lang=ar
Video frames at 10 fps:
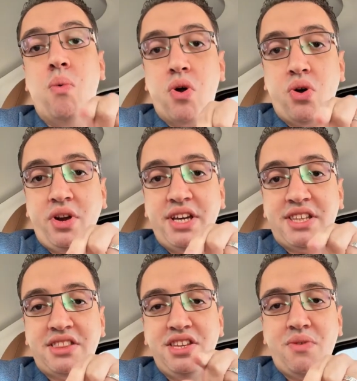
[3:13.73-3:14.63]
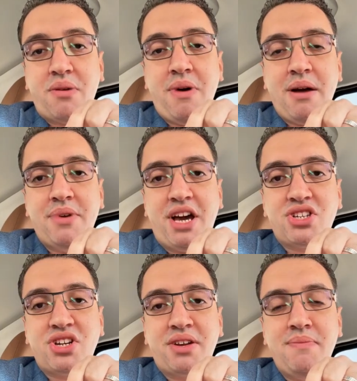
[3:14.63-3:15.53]
وجرعة اتنين واربعة من
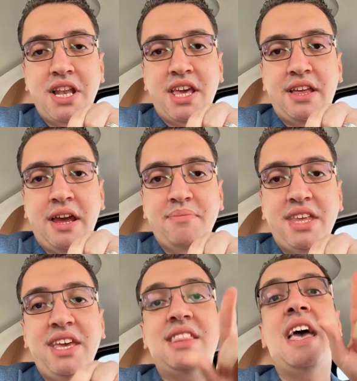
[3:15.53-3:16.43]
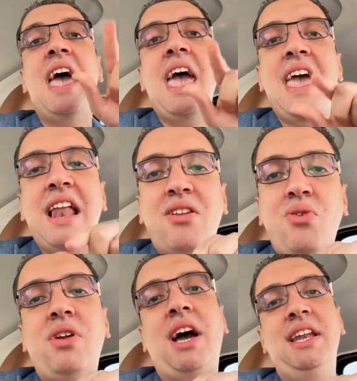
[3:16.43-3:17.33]
عشرة ملي جرام ديت هي
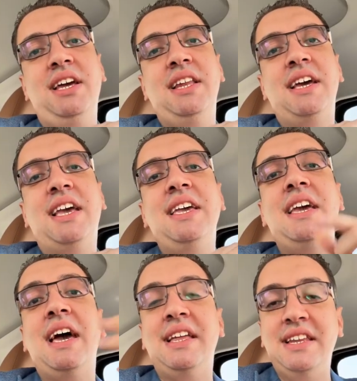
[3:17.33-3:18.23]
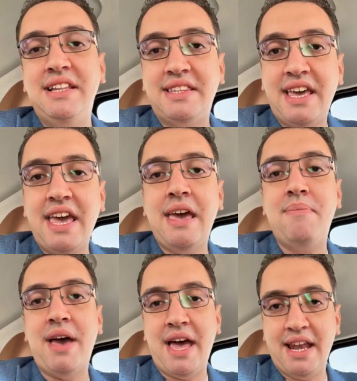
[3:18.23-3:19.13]
الجرعة العلاجية
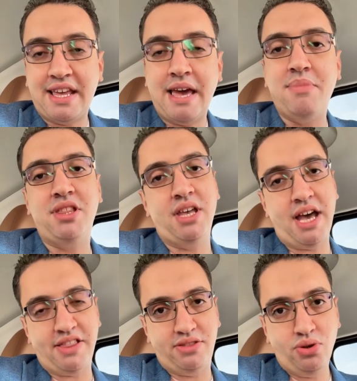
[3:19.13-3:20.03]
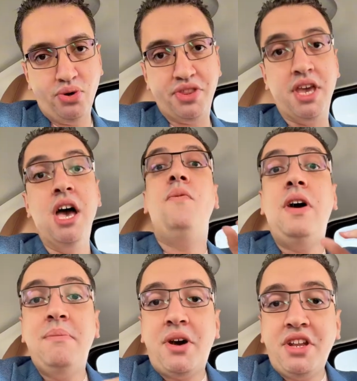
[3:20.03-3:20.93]
لالتهاب الكبد الدهني
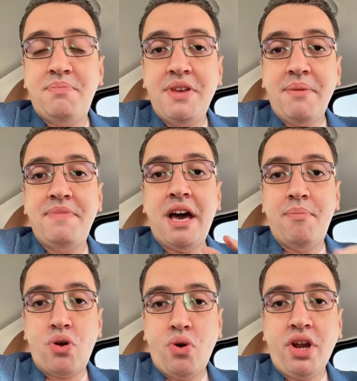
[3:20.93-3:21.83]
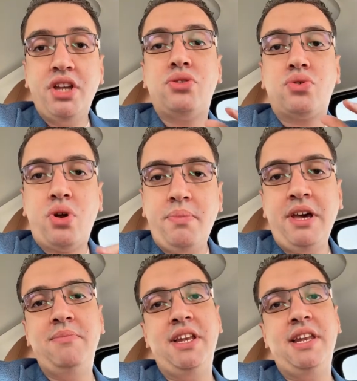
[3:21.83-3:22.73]
فالمريض بيبدأ بجرعة
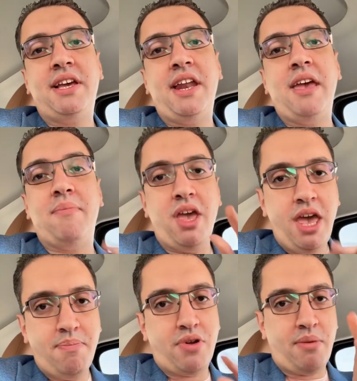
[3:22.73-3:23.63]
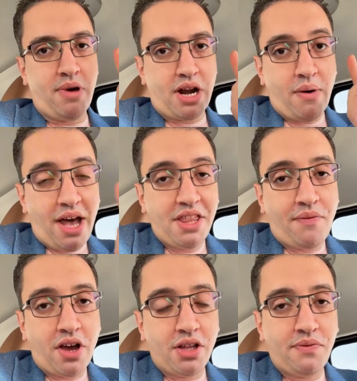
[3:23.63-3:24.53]
ربع ملي جرام إبرة مرة واحدة
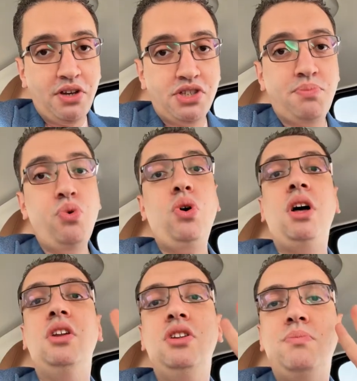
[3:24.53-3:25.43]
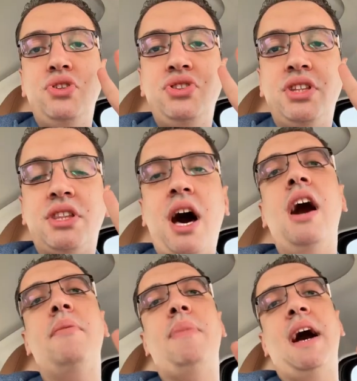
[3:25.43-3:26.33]
فقط في الأسبوع لمدة
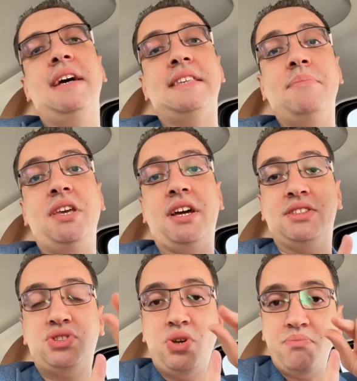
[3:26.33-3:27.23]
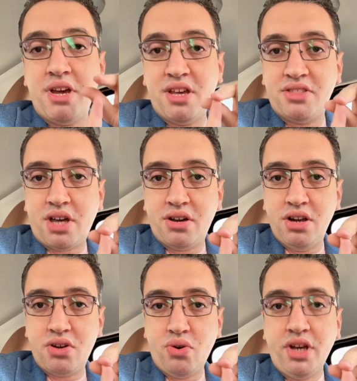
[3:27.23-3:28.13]
أربع أسابيع ثم
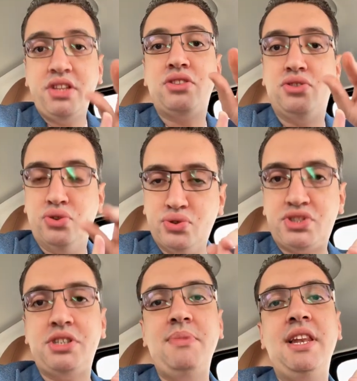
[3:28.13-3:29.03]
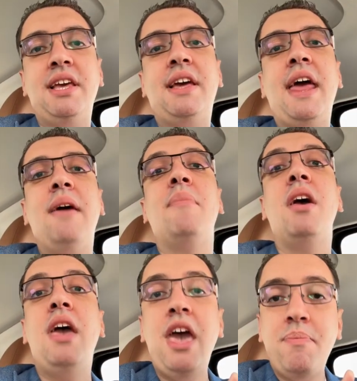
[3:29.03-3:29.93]
ينتقل لجرعة نص ملي جرام
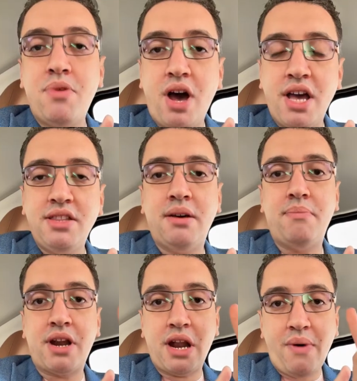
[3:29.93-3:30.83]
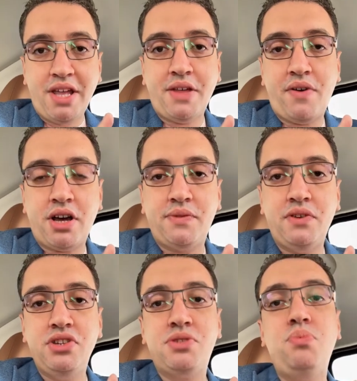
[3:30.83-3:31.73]
إبرة أيضا مرة واحدة فقط
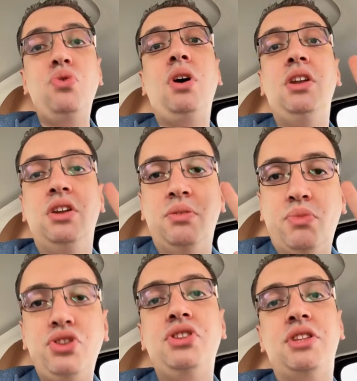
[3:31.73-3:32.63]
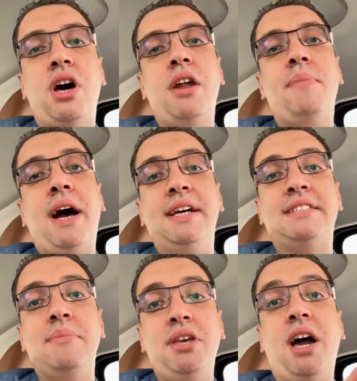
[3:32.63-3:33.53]
في الأسبوع لمدة أربع
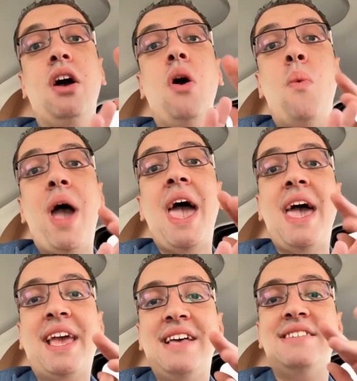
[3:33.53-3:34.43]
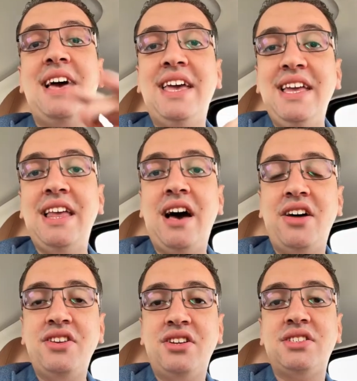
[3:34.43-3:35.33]
أسابيع وهكذا إلى
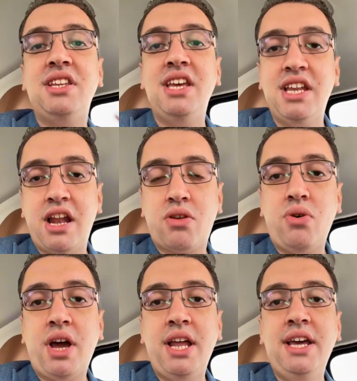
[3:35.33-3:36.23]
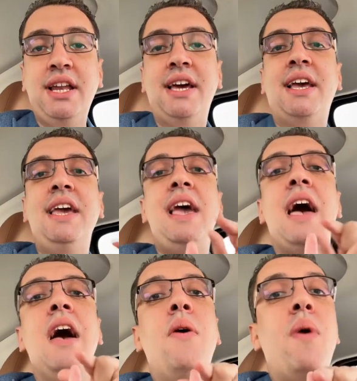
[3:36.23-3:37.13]
أن يصل إلى الجرعة
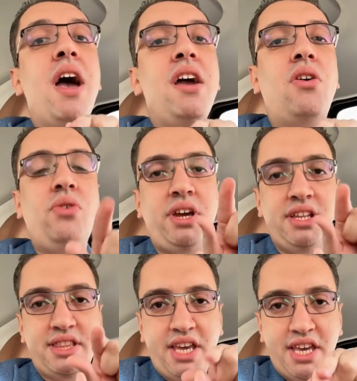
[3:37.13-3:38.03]
العلاجية وهي جرعة